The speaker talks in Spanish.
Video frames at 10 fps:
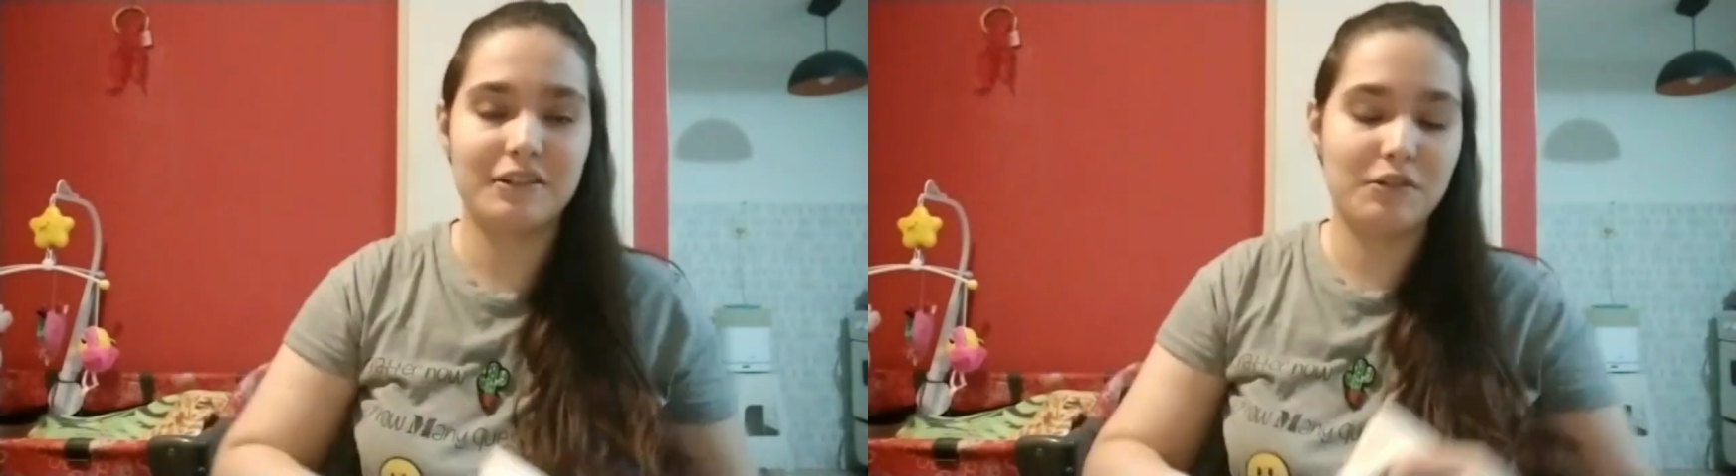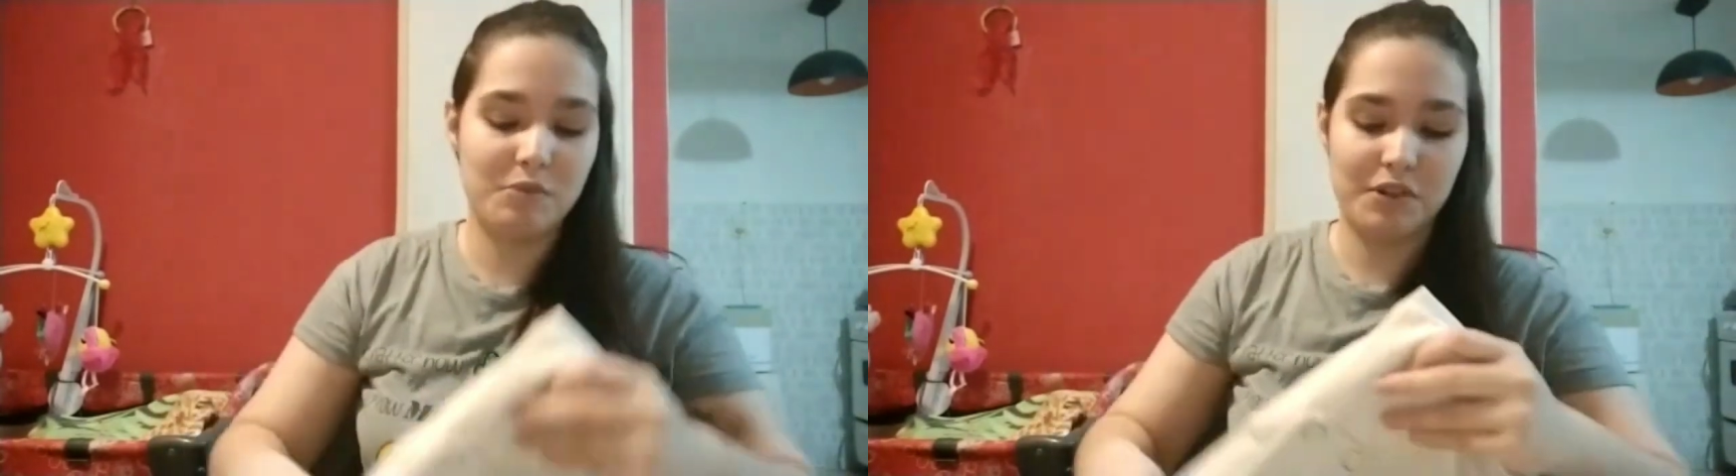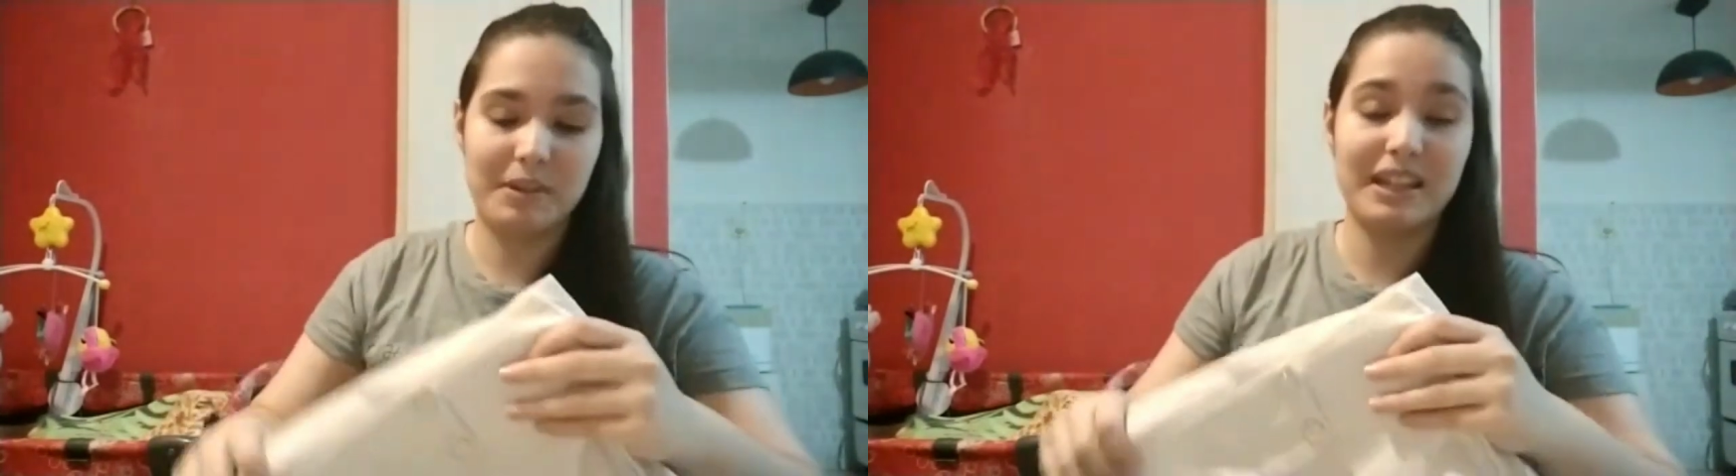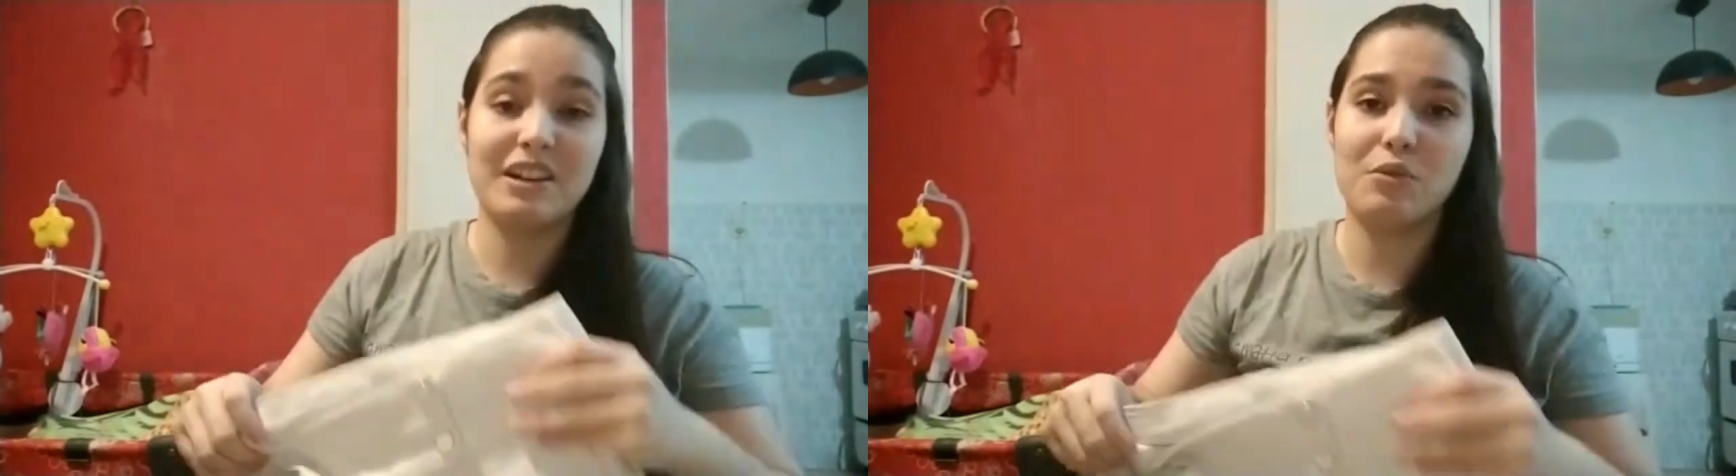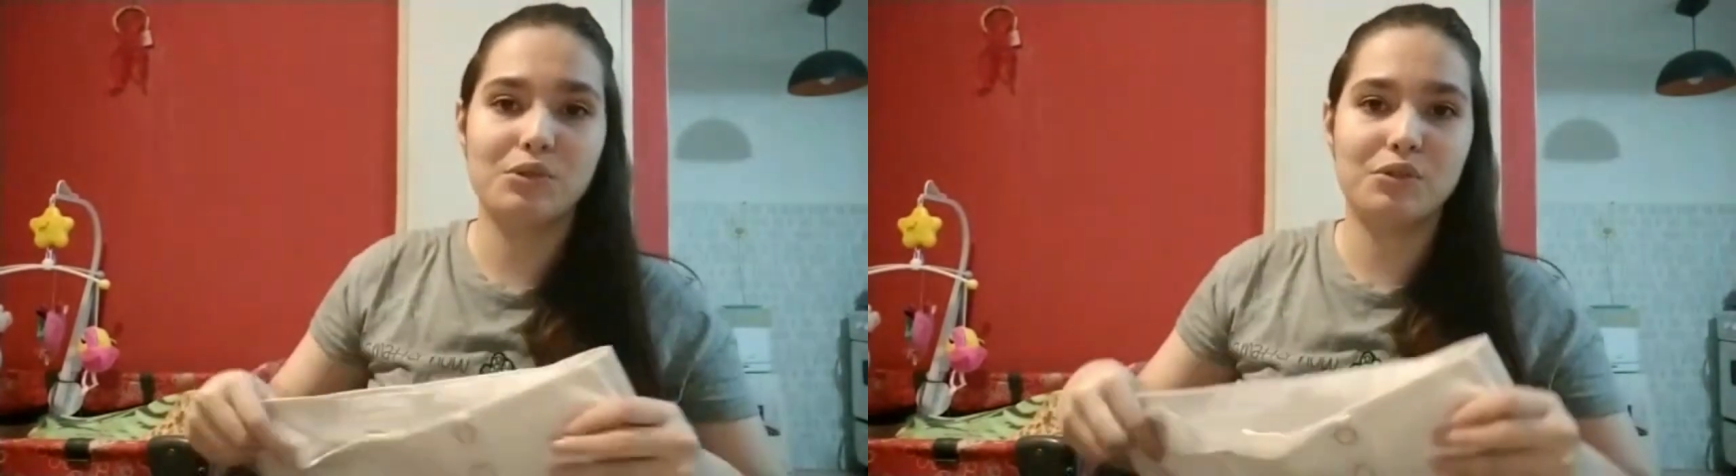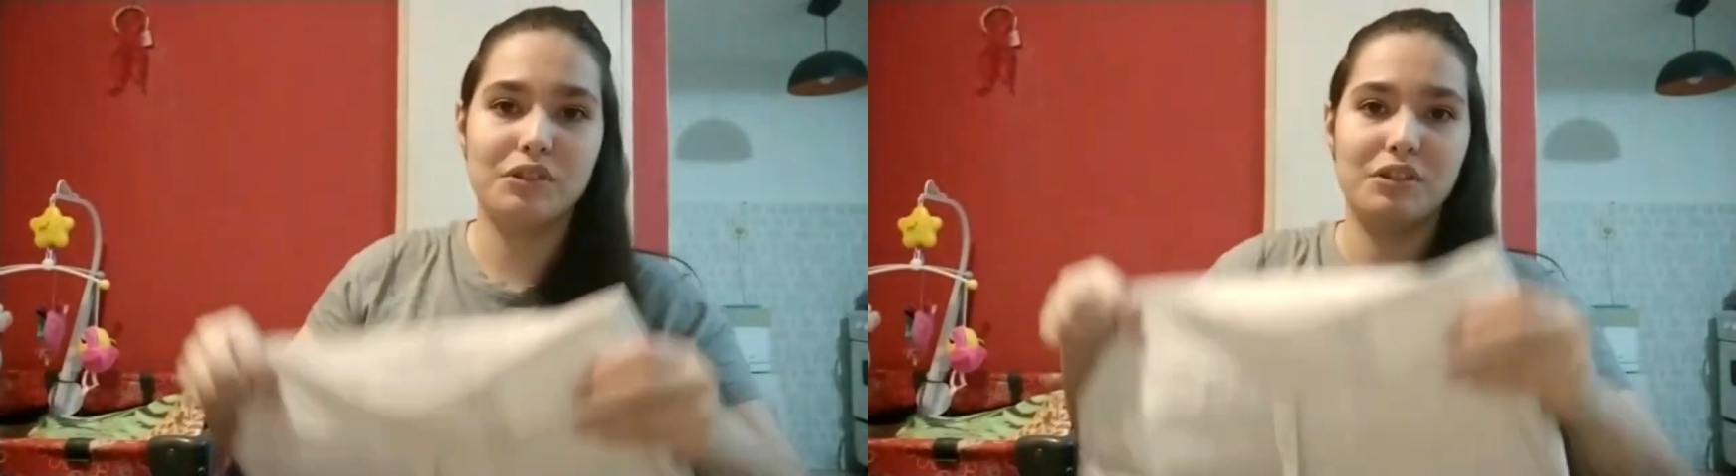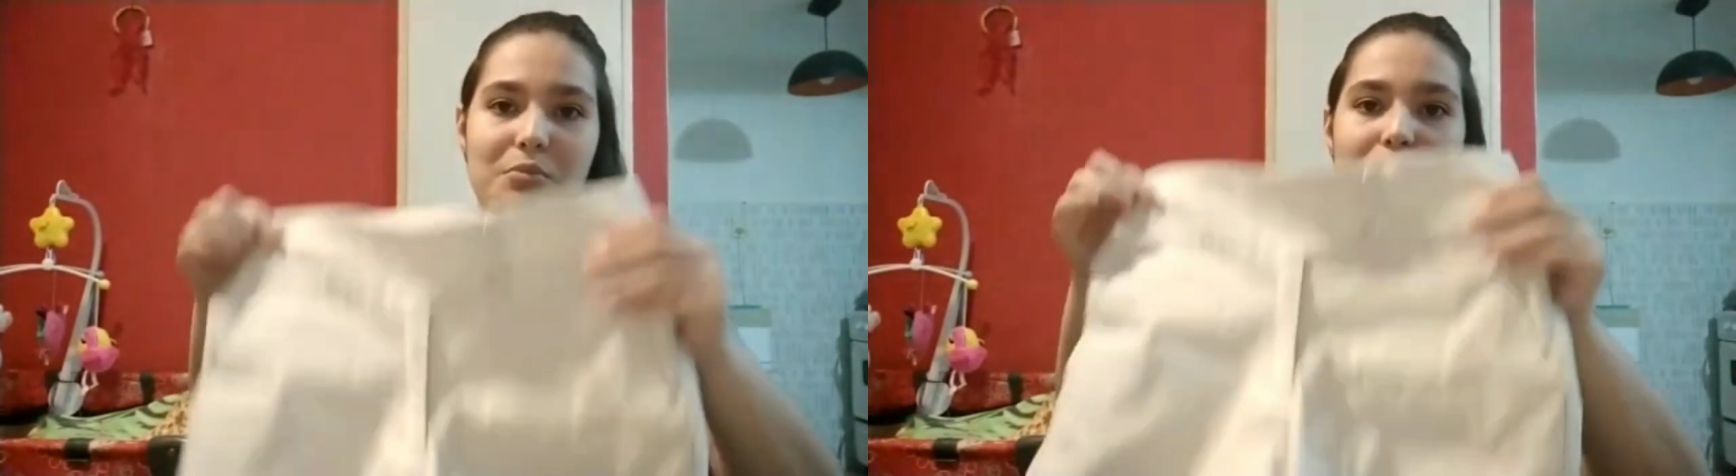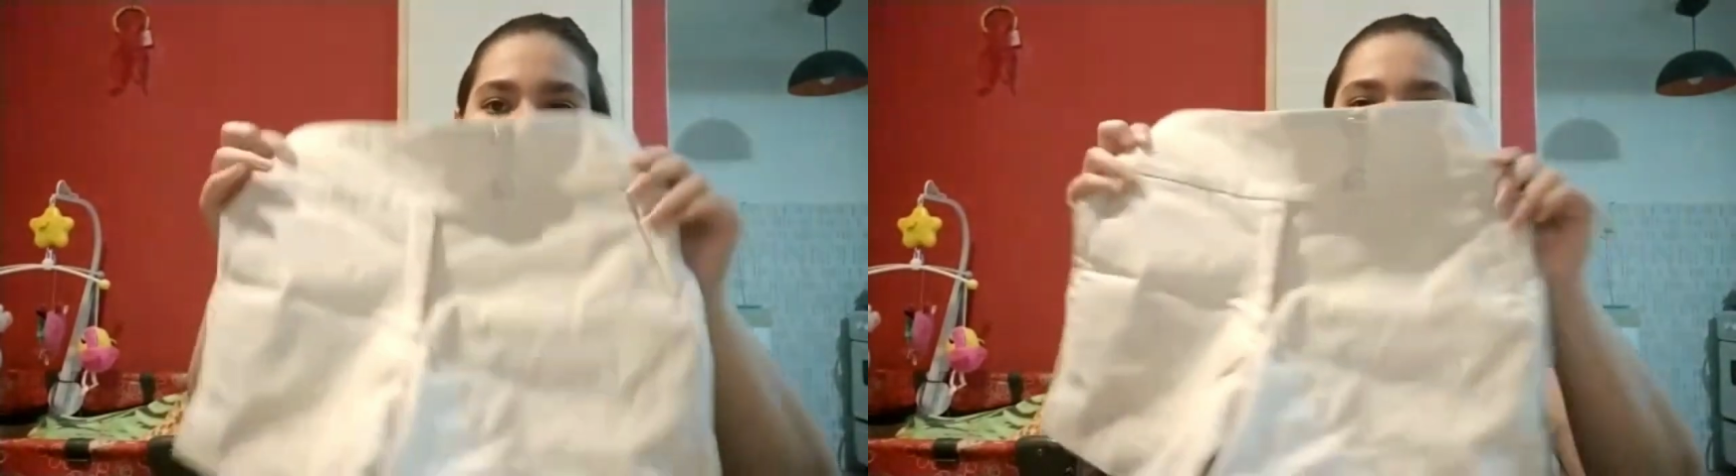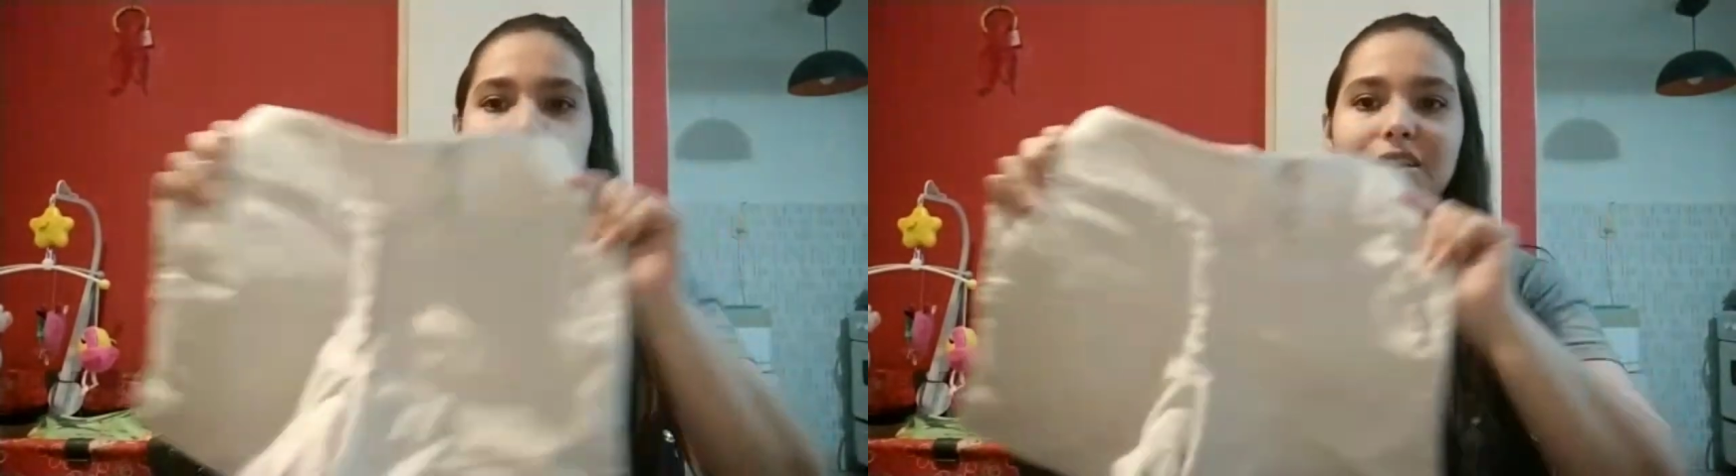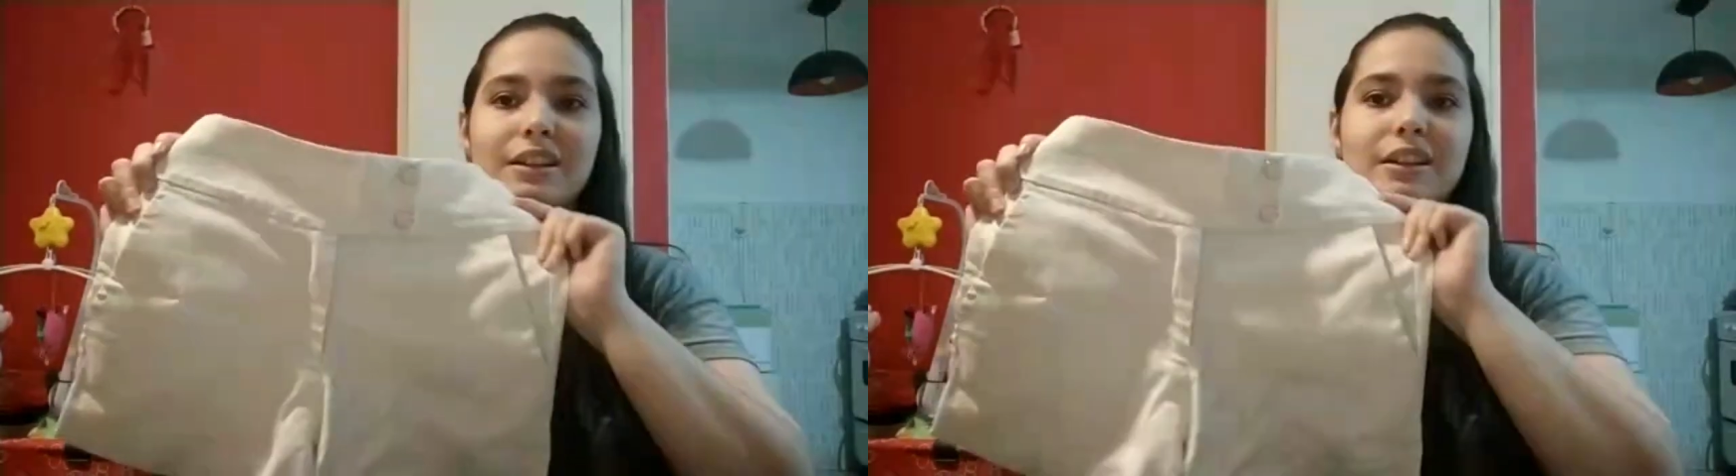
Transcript: como que me queda justo y no me gusta.